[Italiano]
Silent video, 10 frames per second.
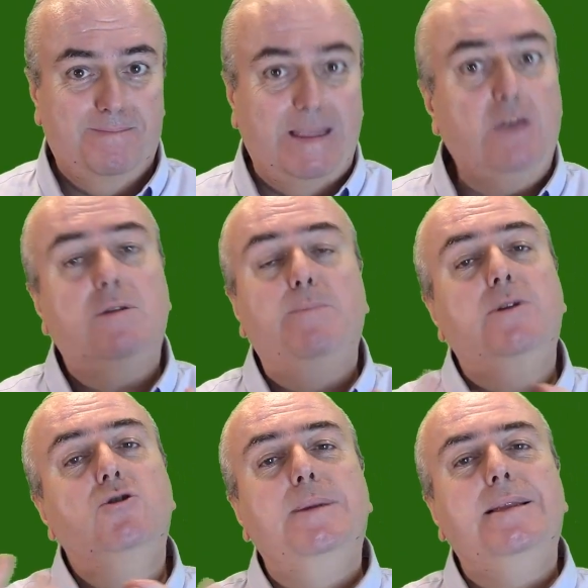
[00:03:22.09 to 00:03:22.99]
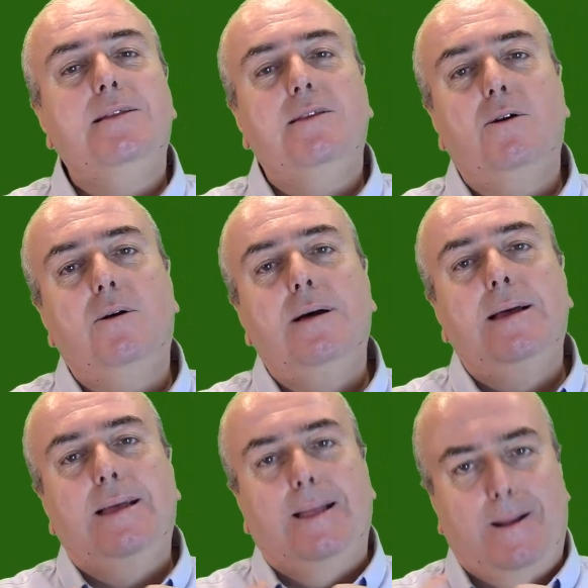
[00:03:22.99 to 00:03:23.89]
Io semplicemente ti ho
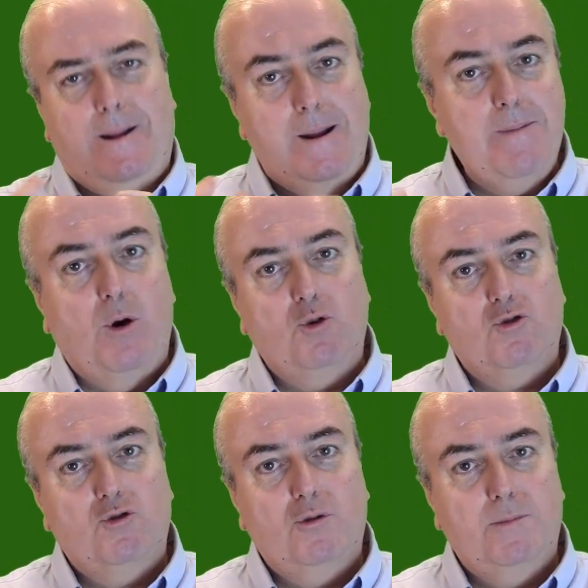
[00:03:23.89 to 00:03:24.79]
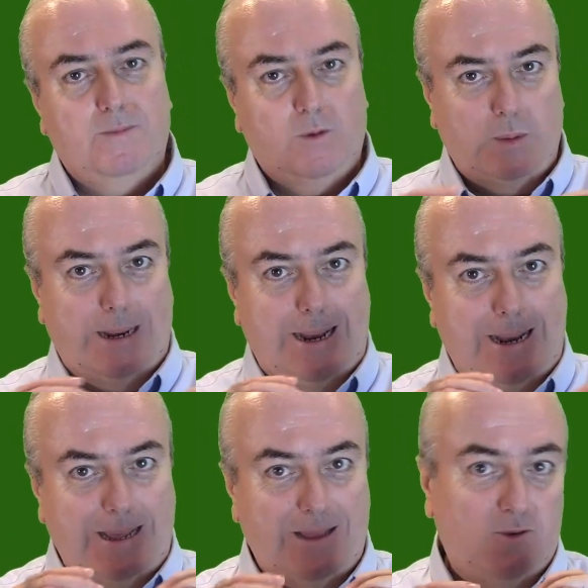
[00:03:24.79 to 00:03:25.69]
rimosso
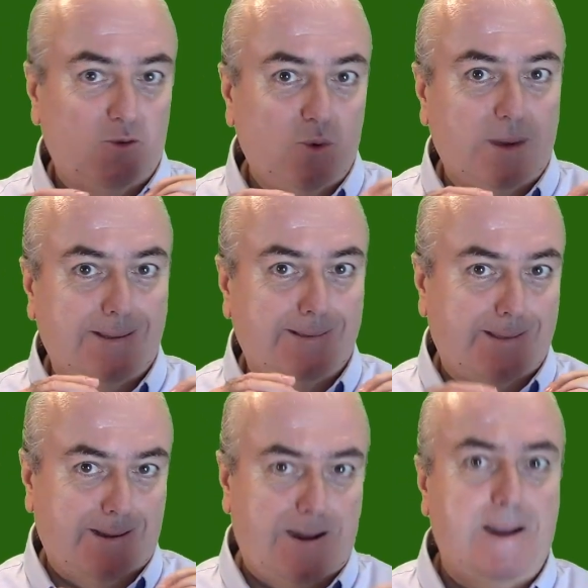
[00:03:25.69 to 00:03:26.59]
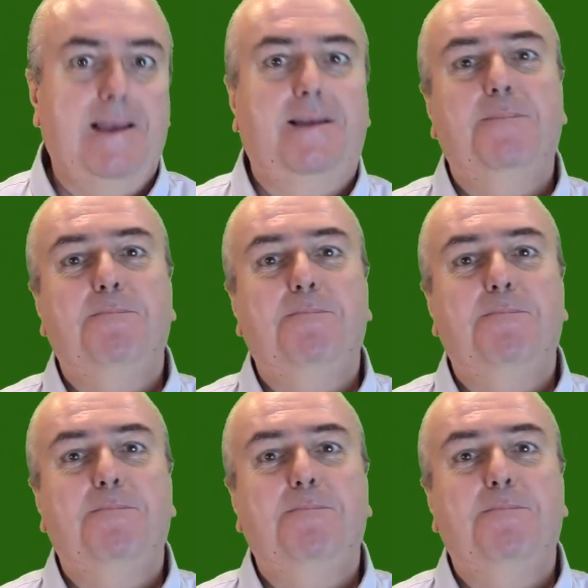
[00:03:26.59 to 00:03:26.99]
quelle due, tre